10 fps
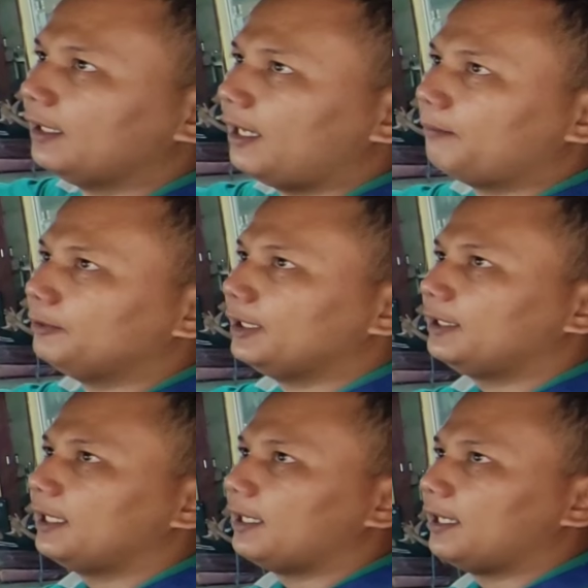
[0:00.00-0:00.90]

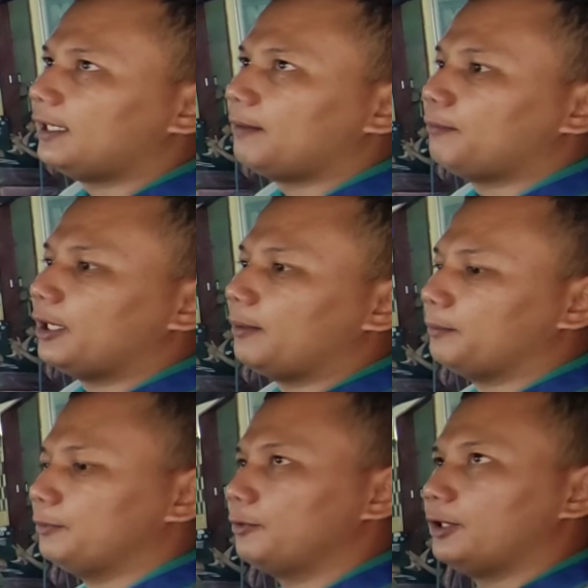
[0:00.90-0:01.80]
lampunya nyala
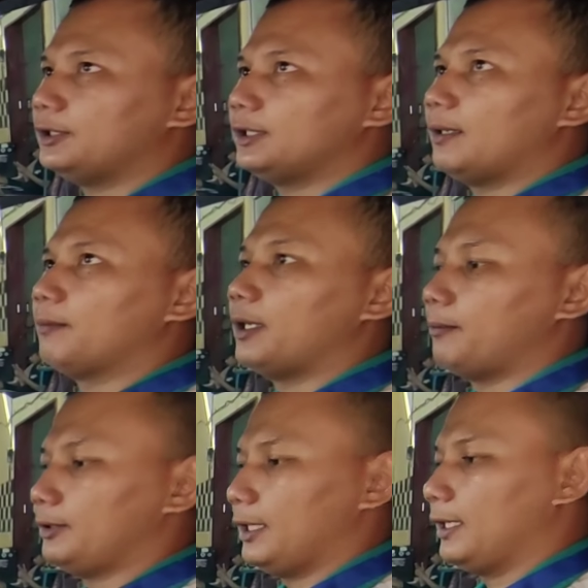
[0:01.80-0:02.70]
lampu-lampu kondisi
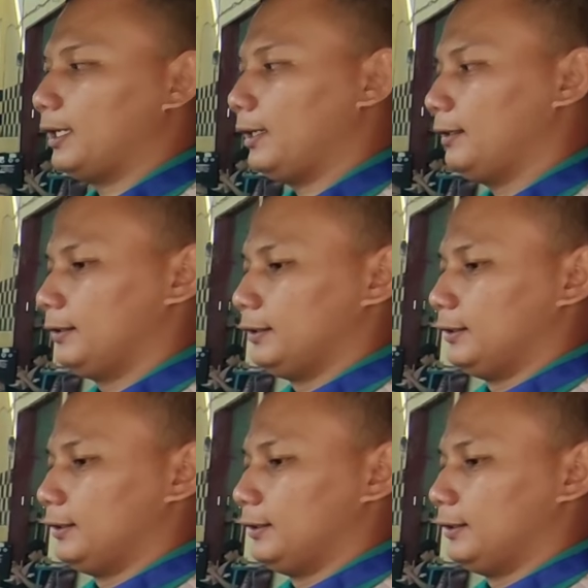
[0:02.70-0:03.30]
lampu-lampu nyala